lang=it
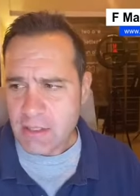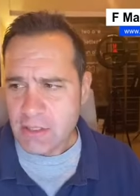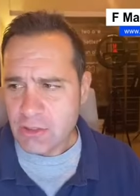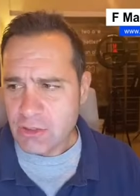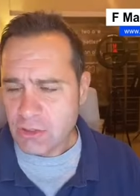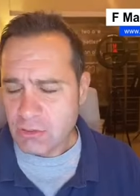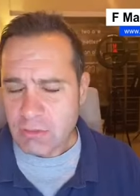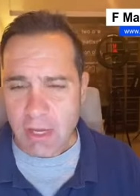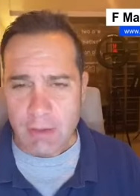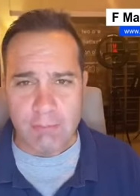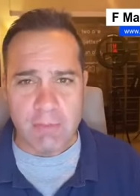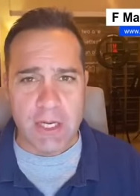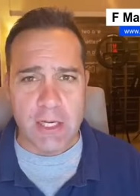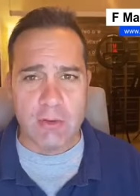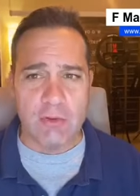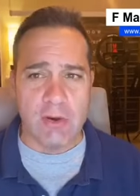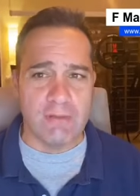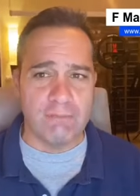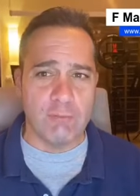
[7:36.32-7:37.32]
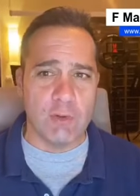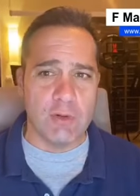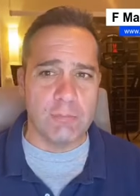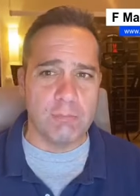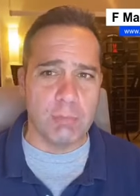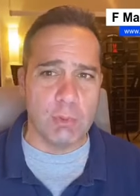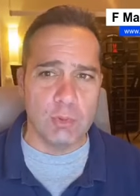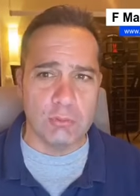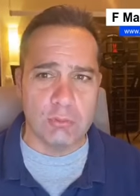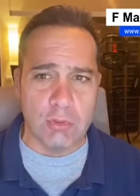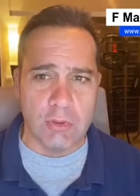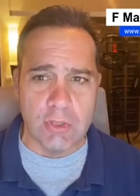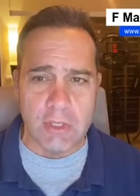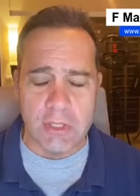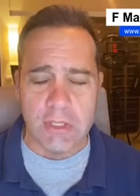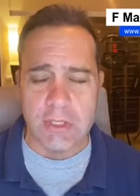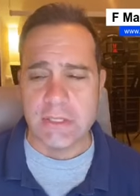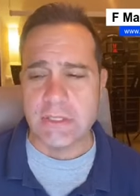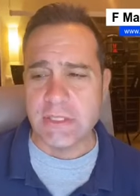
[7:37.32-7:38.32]
dici una virgola fuori punto
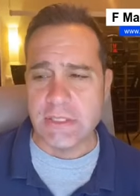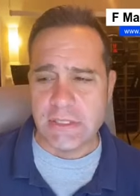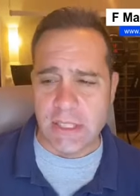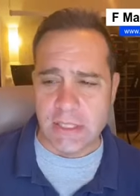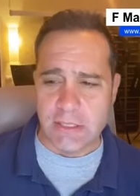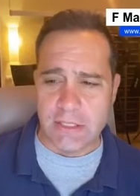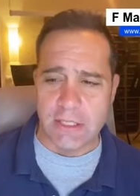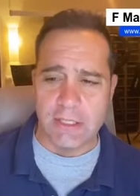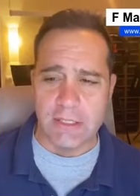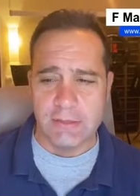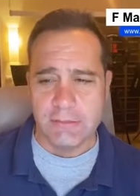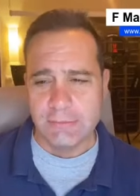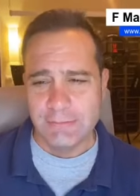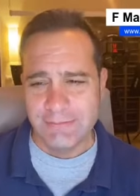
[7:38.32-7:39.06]
e si scatena.